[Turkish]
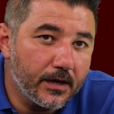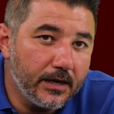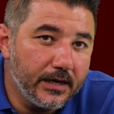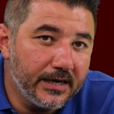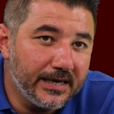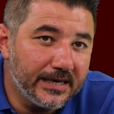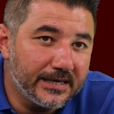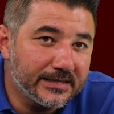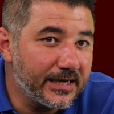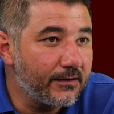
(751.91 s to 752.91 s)
e,
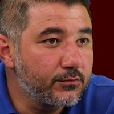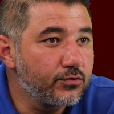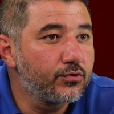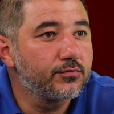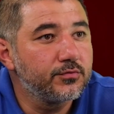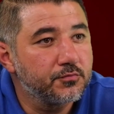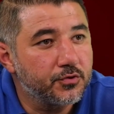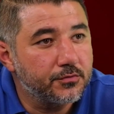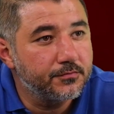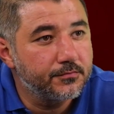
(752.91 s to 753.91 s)
tavrı doğru
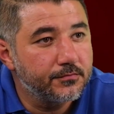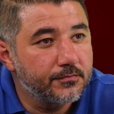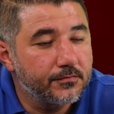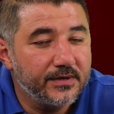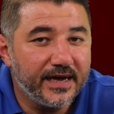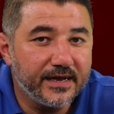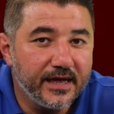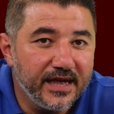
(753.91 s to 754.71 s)
bulmuyorum. Yani